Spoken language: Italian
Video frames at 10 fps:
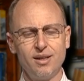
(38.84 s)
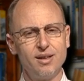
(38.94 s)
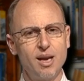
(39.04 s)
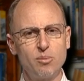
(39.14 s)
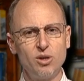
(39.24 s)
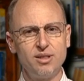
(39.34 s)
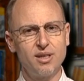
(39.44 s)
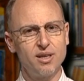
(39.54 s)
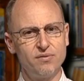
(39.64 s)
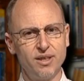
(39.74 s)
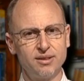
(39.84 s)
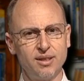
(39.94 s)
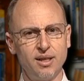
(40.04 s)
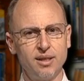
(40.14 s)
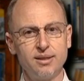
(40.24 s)
La politica è
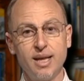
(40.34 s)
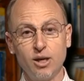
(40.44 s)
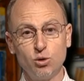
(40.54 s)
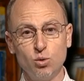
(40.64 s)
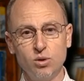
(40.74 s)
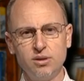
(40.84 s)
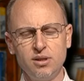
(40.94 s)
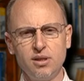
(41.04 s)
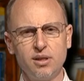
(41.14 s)
fatta da adulti